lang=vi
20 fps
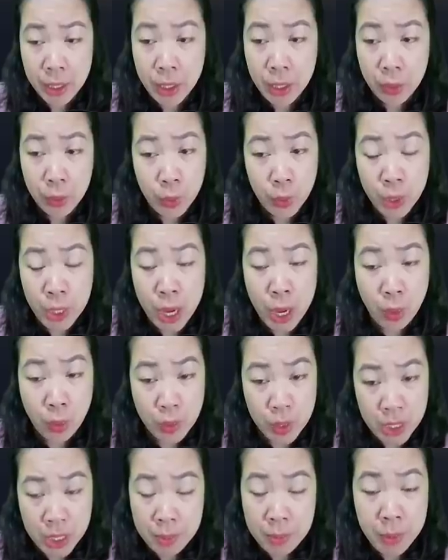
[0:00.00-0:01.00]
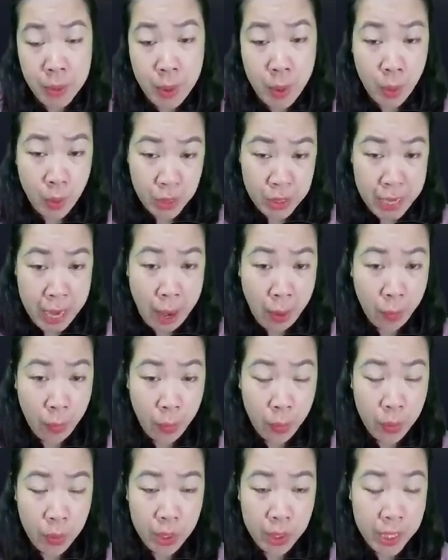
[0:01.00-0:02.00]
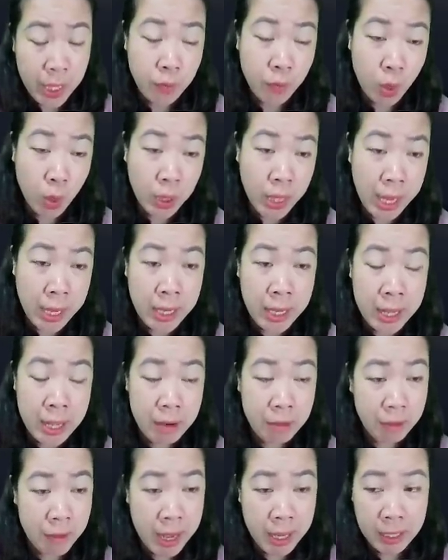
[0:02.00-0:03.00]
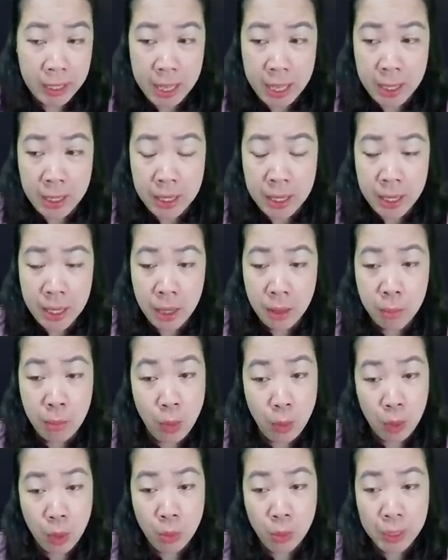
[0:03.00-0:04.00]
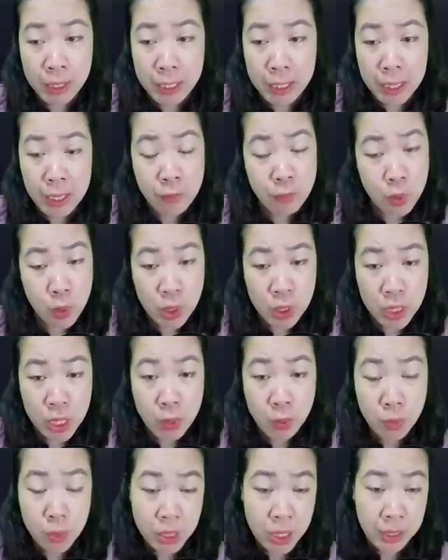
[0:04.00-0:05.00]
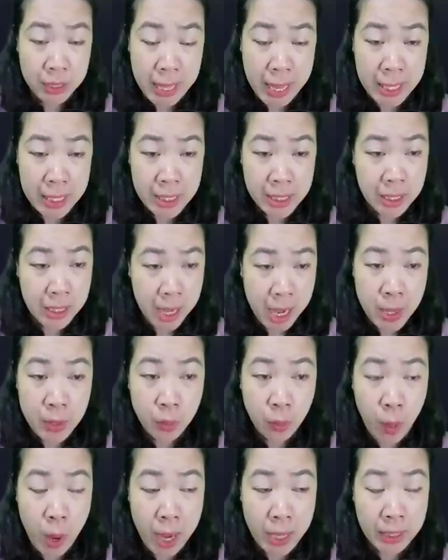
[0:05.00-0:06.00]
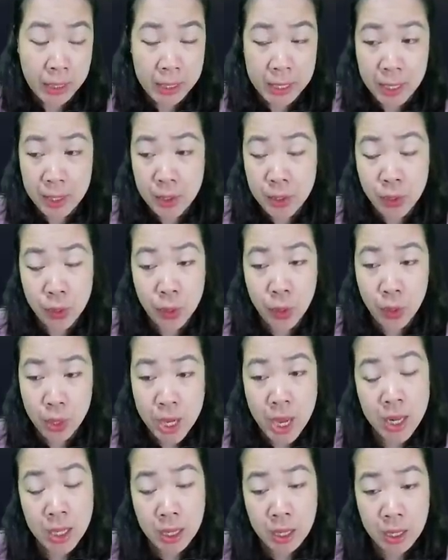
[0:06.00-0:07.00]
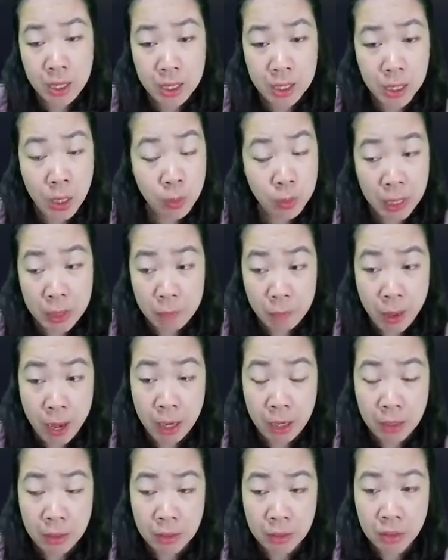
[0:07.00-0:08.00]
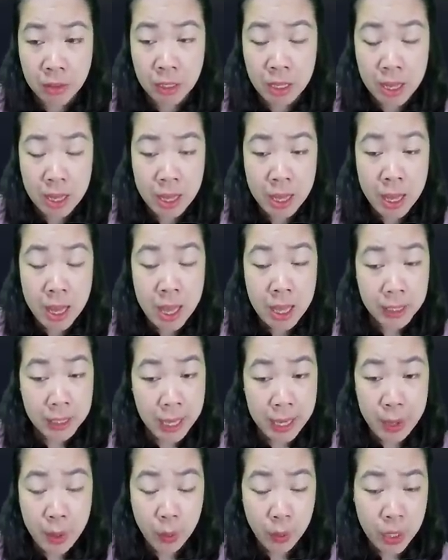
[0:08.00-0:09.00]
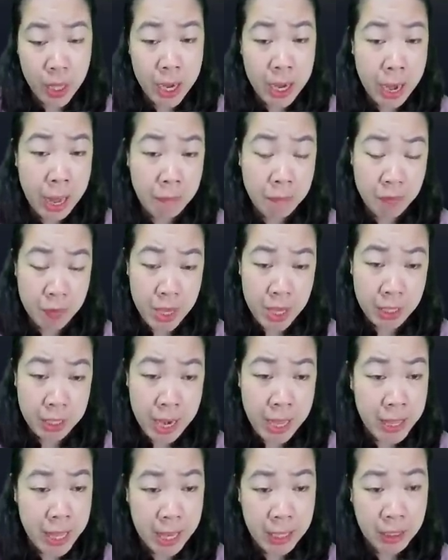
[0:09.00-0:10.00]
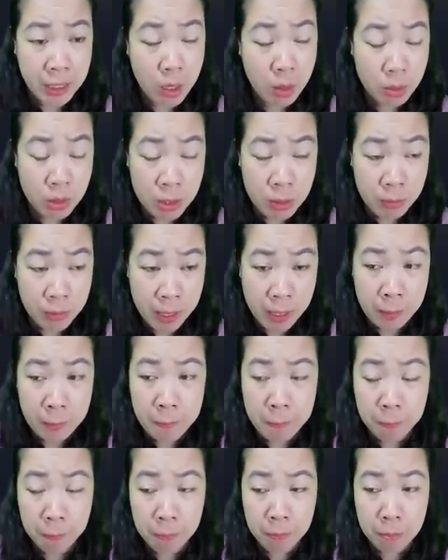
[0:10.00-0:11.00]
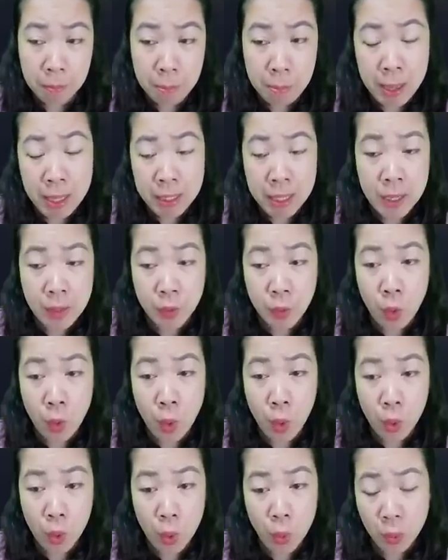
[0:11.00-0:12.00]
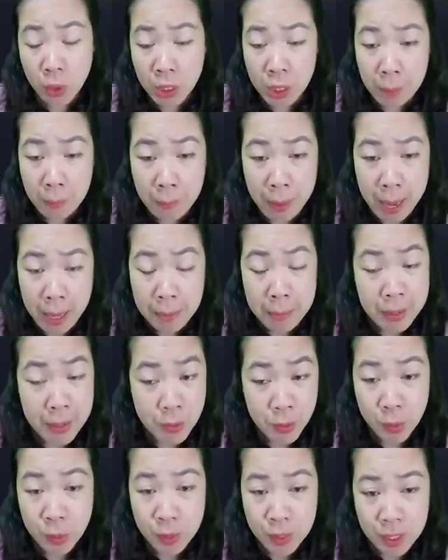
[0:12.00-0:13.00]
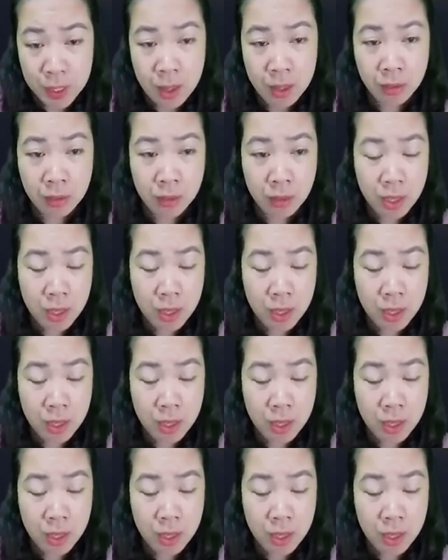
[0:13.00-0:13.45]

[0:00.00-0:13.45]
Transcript: cúi đầu chín mươi độ chào. Tiếng vỗ tay liền vang lên, bầu không khí phút chốc trở thành sự hân hoan khiến cho cô nhất thời không kịp phản ứng. Ngày đầu tiên làm việc đã thành công như vậy, bản thân cô cũng tự mãn mà sung sướng.